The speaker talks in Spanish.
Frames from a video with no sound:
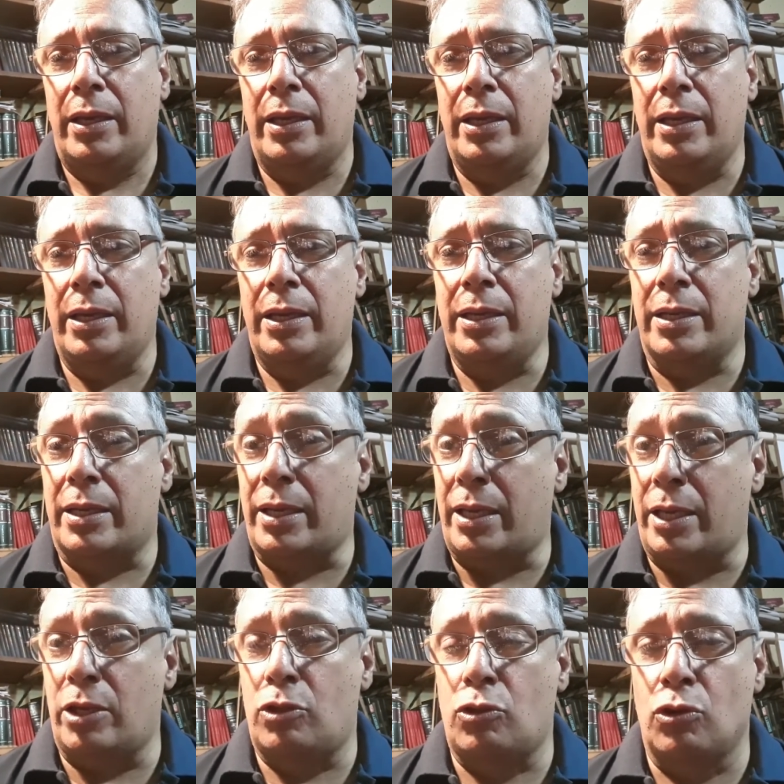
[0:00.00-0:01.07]
y
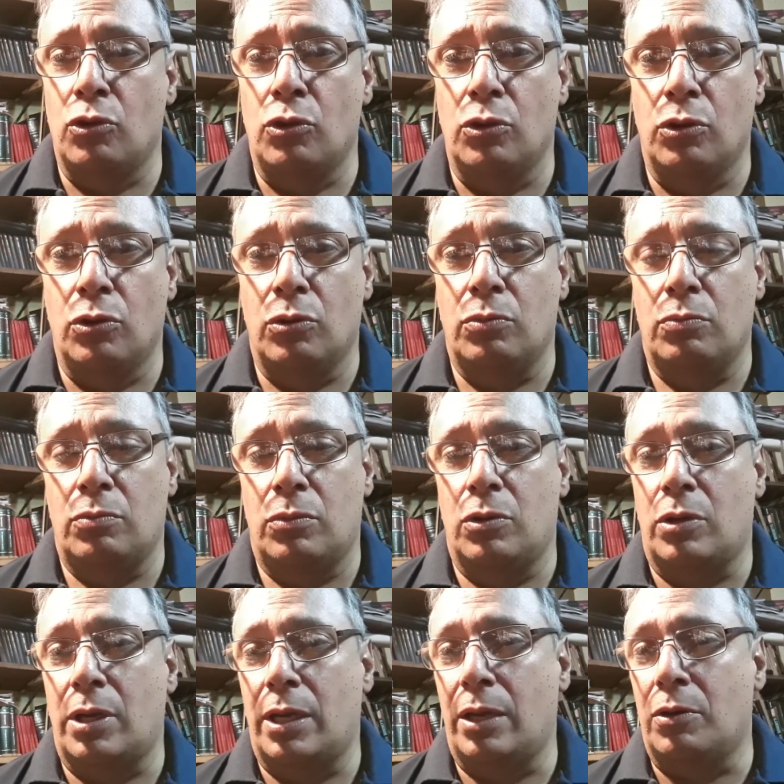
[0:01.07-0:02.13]
registró
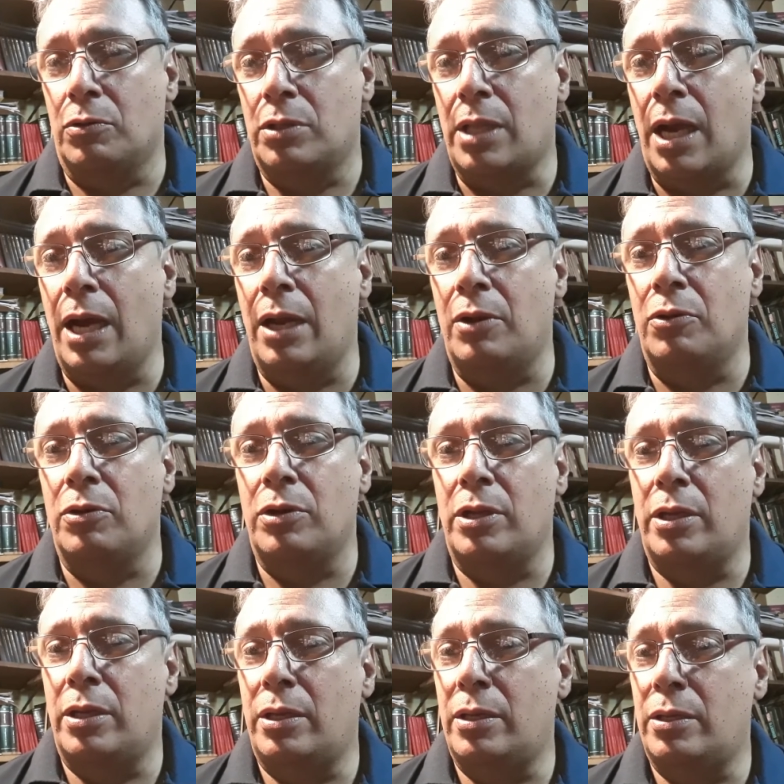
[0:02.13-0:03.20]
lo que le contaron
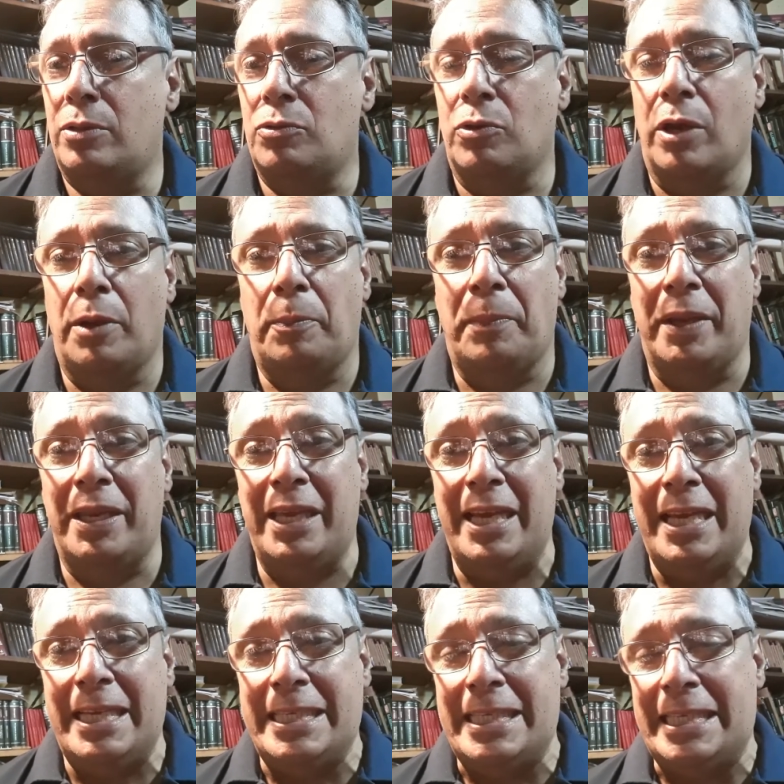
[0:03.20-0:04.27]
y sus
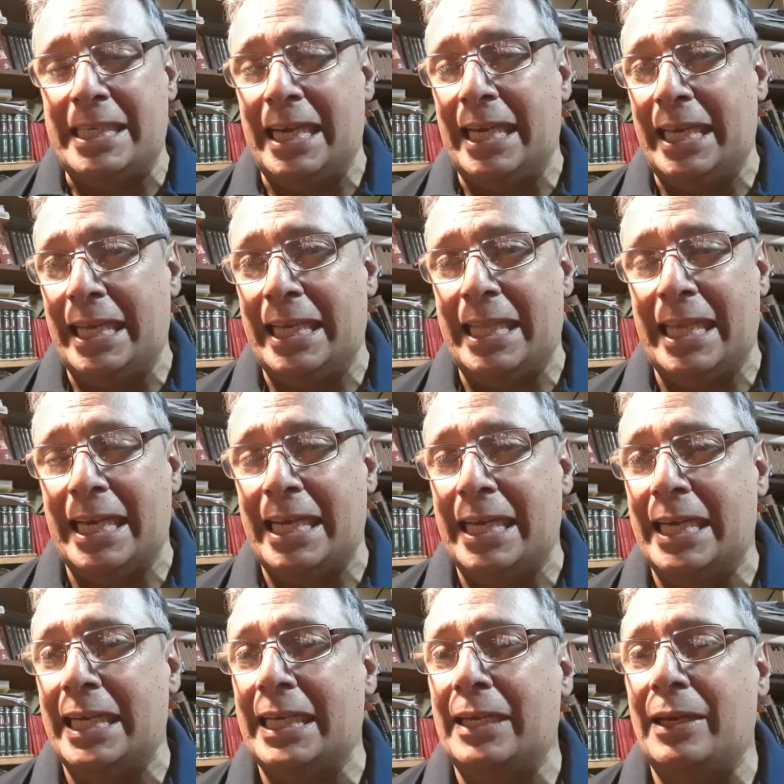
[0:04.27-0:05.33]
experiencias en
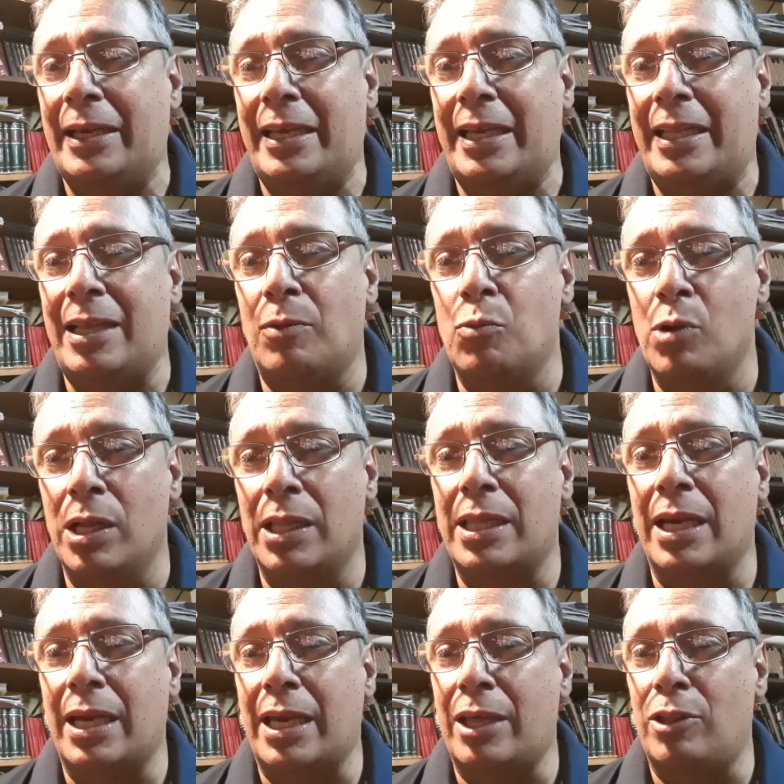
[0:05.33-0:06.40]
esta, en esta
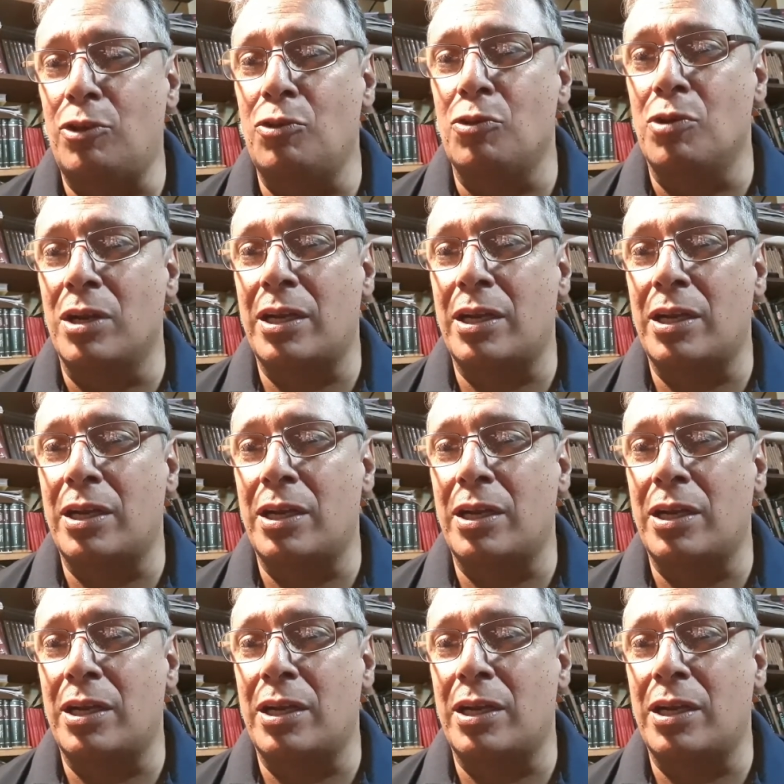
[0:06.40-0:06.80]
vuelta que dio